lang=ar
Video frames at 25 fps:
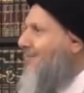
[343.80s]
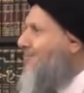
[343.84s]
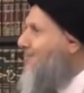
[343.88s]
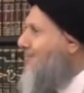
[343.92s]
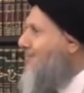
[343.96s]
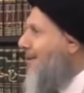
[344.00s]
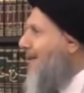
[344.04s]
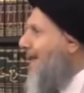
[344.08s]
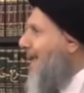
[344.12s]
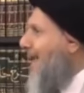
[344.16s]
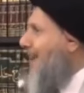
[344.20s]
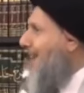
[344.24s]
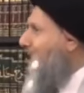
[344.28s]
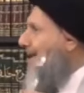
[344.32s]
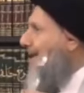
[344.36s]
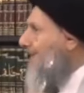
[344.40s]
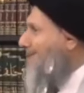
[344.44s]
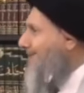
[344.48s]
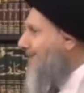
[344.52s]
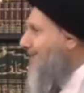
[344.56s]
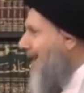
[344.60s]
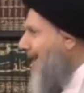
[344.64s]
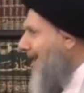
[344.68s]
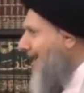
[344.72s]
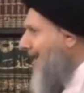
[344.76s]
من
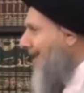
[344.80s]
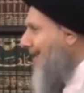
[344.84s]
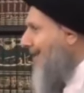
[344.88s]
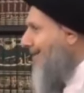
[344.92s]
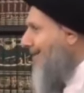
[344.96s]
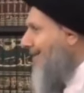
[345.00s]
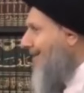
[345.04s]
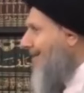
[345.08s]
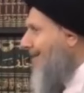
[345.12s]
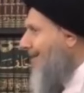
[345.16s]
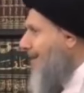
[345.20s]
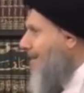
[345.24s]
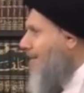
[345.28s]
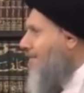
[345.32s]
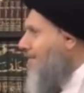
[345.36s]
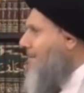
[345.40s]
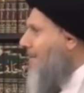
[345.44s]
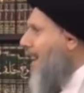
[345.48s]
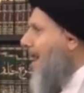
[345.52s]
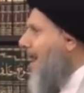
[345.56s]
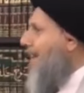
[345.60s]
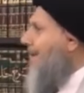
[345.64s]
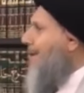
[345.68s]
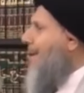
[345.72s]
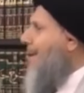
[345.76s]
اين صار
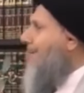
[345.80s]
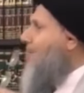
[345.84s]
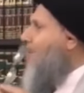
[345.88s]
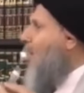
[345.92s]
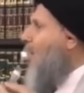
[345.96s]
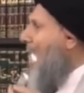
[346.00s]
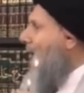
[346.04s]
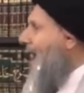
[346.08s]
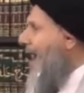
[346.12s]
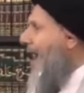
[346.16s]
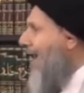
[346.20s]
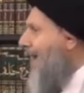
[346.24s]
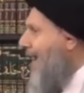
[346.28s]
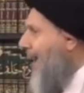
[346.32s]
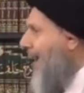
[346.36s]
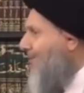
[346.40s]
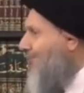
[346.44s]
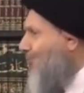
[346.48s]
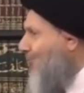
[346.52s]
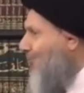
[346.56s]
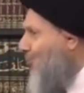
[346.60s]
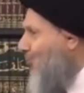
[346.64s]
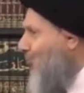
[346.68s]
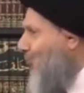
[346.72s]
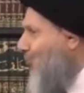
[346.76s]
ما هي
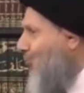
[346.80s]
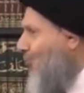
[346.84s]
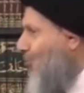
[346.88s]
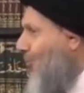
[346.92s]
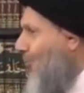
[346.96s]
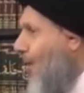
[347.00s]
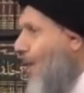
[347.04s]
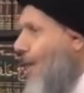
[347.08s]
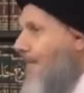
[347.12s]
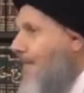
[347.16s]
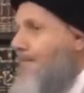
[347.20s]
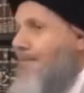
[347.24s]
مؤهلاته